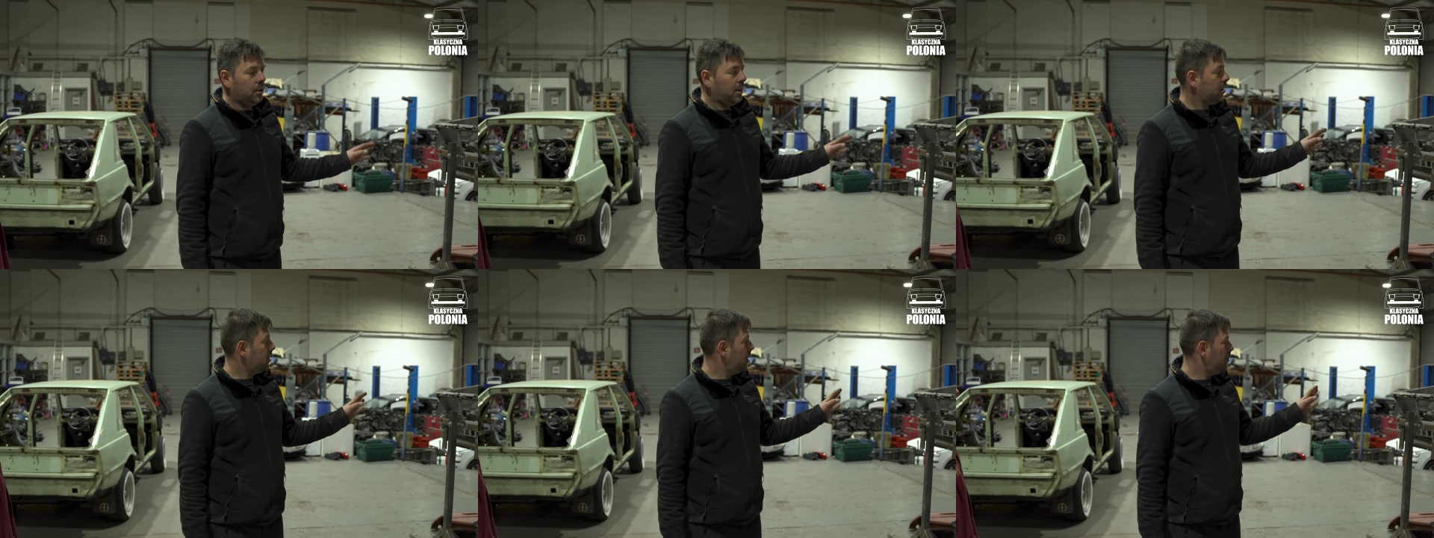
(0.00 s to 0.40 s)

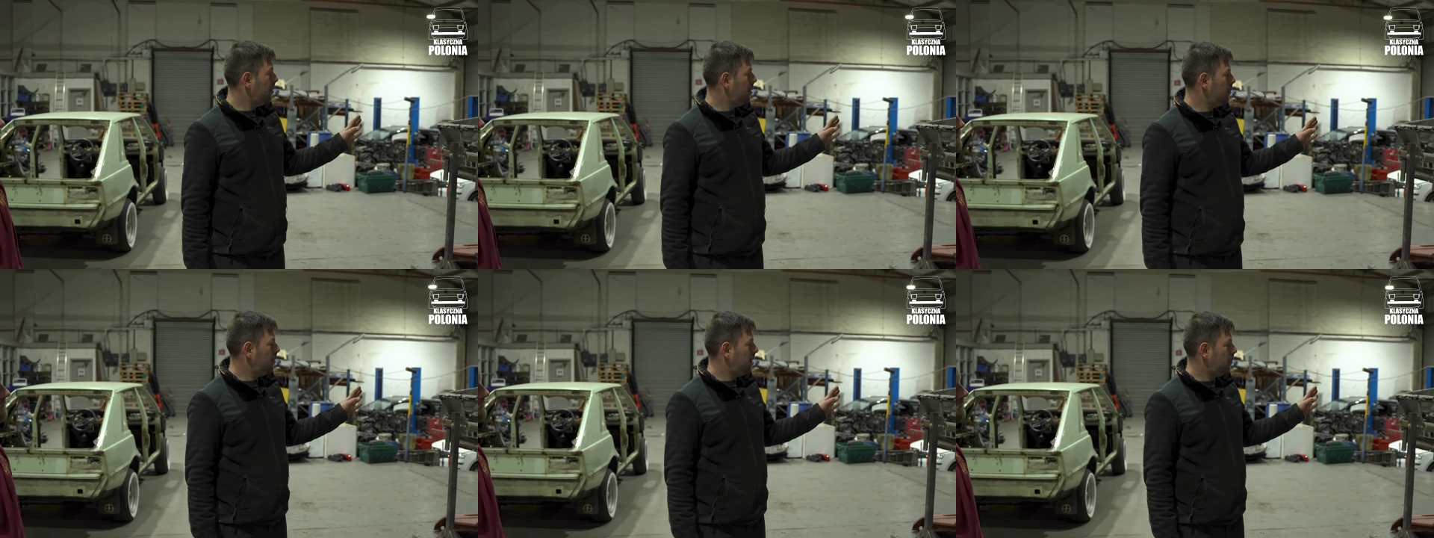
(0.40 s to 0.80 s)

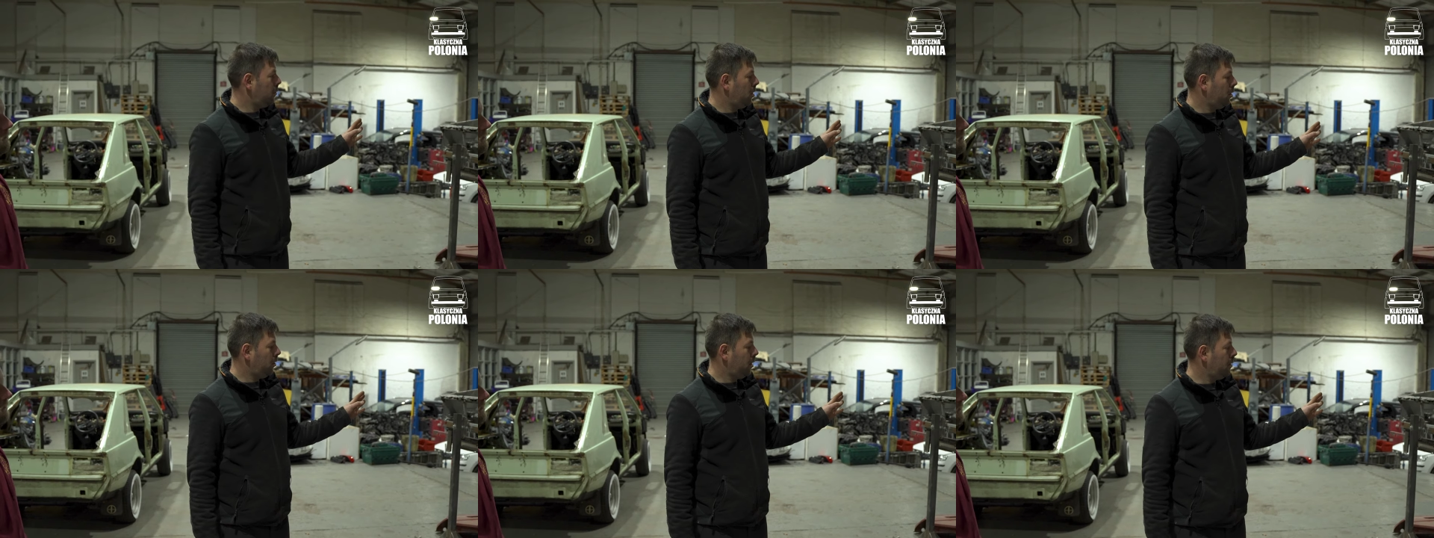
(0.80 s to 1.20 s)
następnym
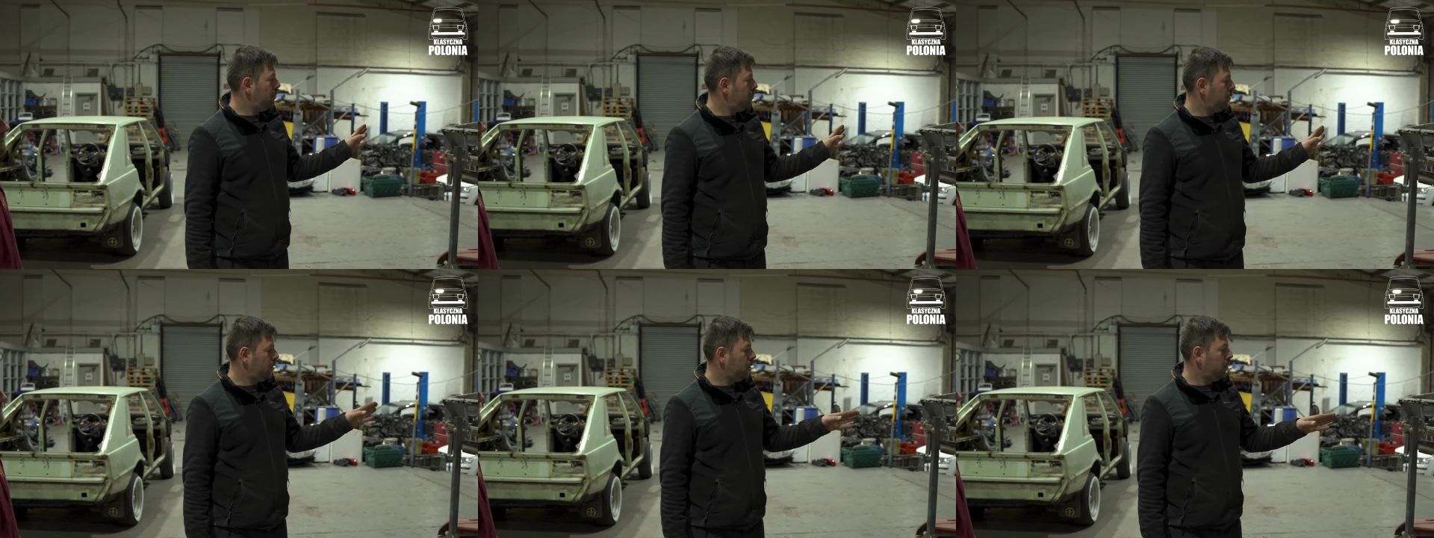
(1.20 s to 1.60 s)

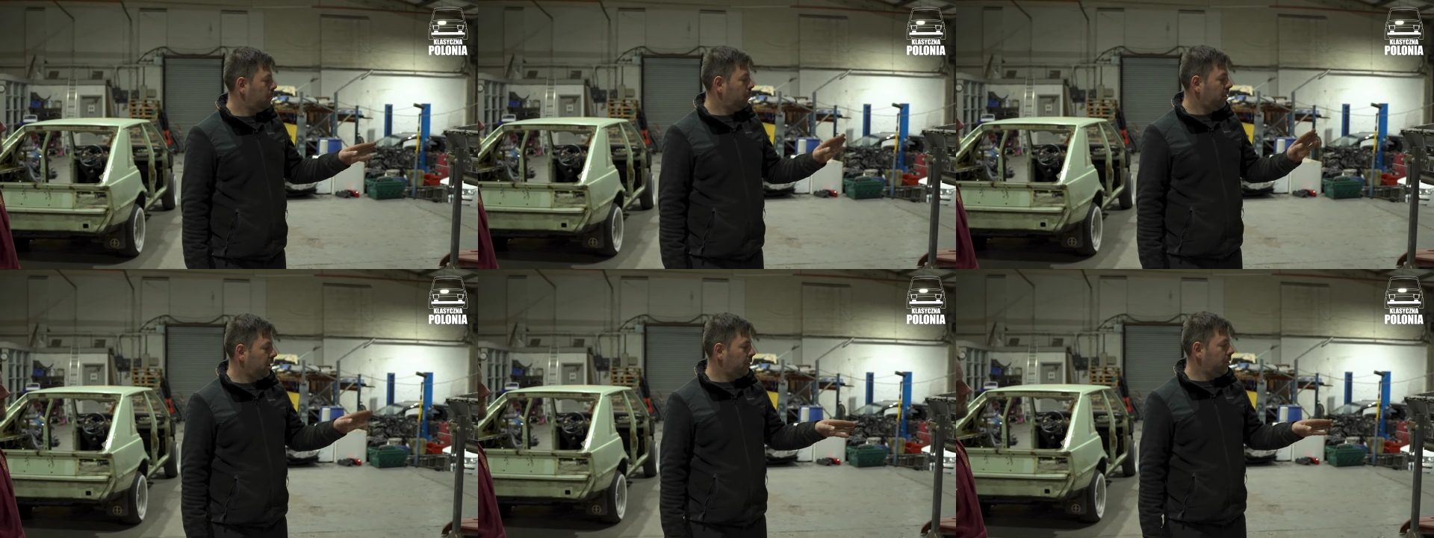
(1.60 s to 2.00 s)
samochodem po
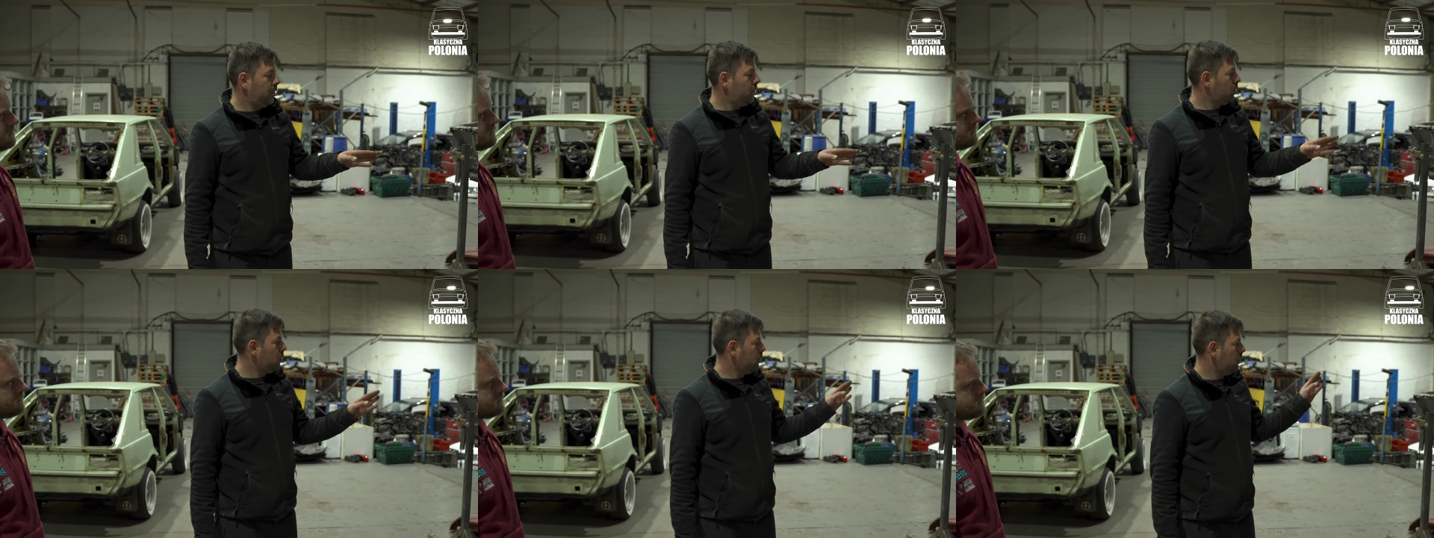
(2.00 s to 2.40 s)

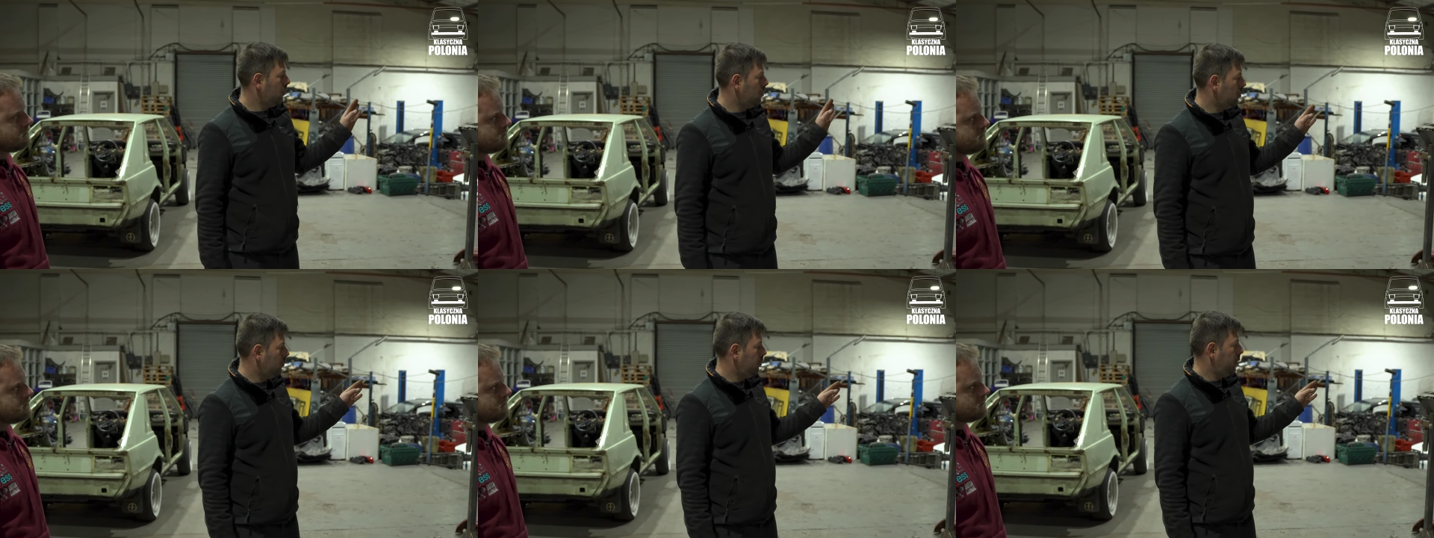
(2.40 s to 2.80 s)

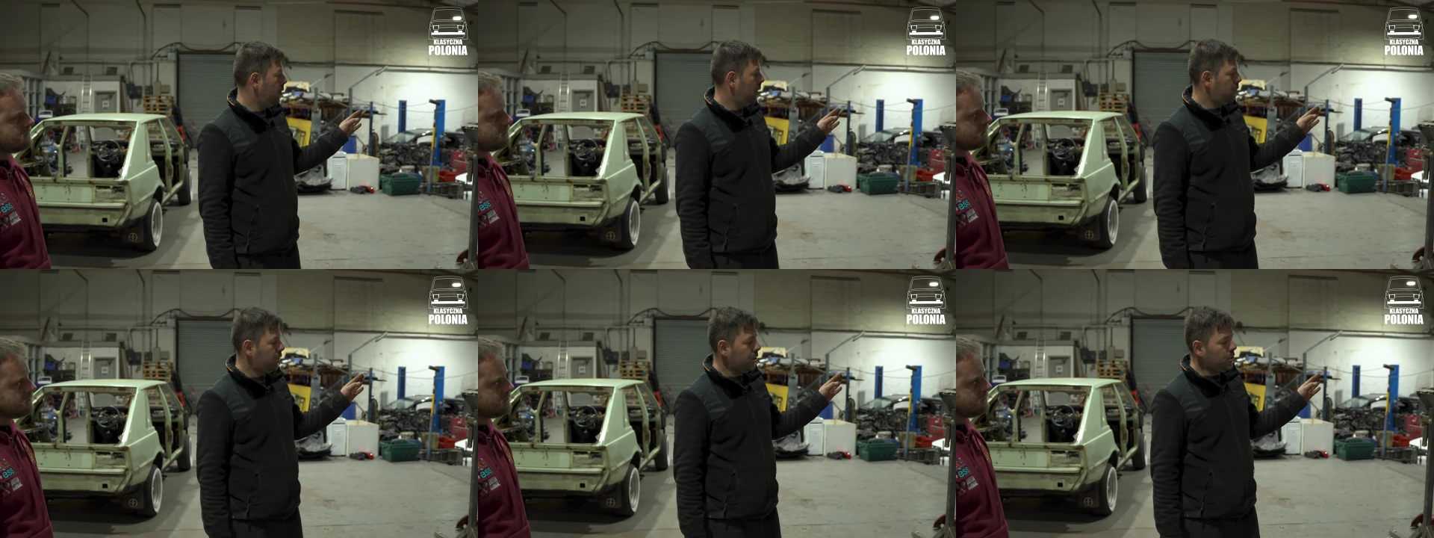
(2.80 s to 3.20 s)
Borewiczu
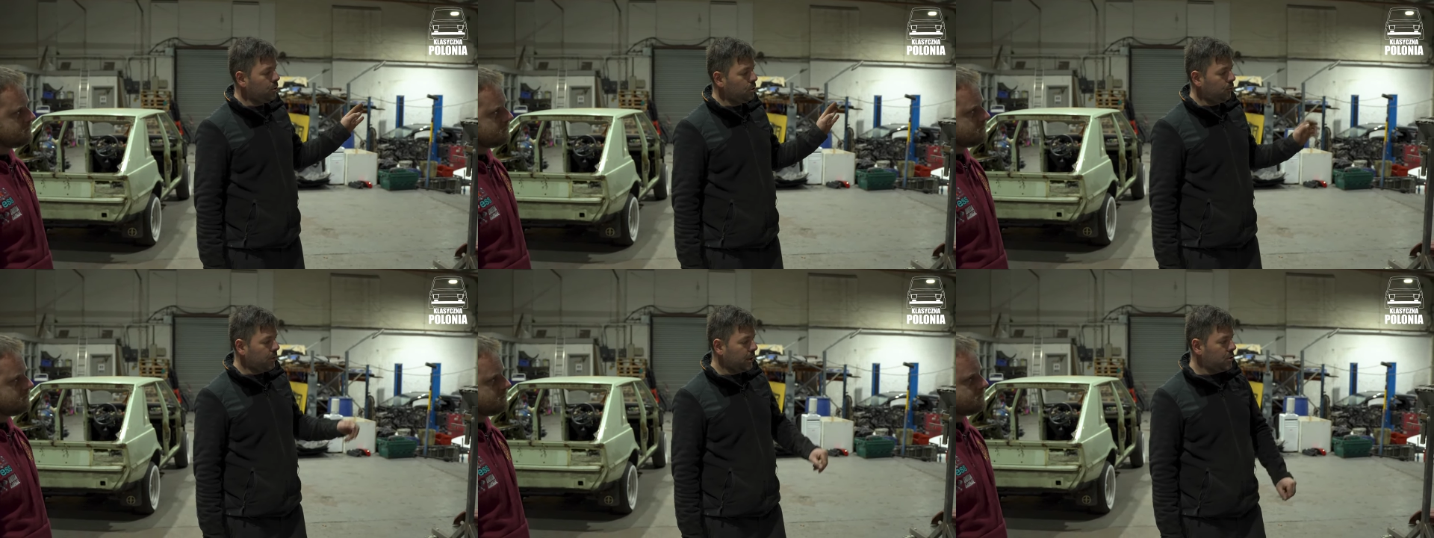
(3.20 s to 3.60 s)
była przejściówka z